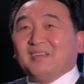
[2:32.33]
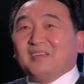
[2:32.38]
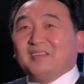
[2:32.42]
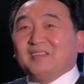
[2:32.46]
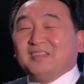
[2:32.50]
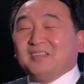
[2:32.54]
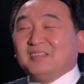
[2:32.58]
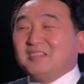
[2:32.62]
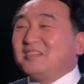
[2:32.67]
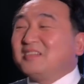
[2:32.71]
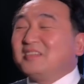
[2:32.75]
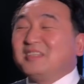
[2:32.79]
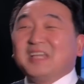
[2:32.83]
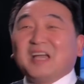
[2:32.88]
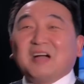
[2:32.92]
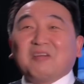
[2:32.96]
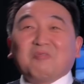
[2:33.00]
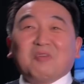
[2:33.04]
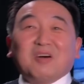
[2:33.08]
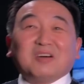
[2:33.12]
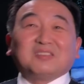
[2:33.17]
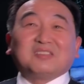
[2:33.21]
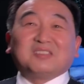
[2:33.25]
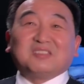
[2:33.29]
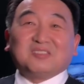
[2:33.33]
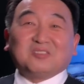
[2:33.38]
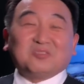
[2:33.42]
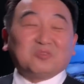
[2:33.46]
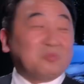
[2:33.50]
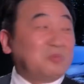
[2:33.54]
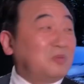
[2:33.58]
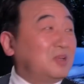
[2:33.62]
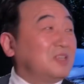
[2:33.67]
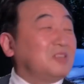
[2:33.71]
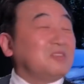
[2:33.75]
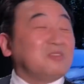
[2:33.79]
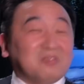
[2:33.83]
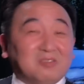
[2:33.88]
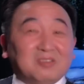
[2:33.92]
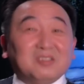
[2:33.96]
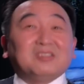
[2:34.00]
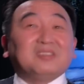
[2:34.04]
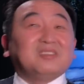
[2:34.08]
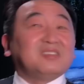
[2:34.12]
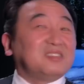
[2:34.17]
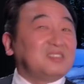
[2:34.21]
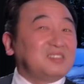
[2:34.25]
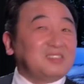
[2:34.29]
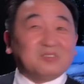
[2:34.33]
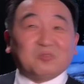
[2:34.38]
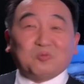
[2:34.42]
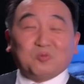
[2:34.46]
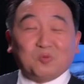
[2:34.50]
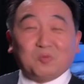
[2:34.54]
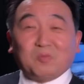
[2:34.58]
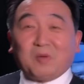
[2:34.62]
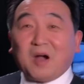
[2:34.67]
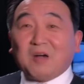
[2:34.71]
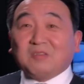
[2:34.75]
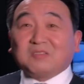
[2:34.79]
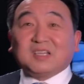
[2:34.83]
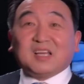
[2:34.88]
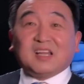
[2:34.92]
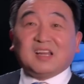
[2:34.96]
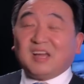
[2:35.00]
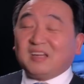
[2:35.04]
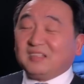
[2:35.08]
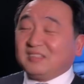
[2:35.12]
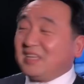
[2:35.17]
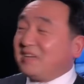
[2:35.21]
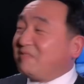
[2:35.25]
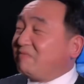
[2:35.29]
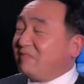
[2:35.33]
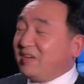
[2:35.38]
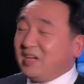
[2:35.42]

你是炎黄子孙吗？有人这这五毛这两天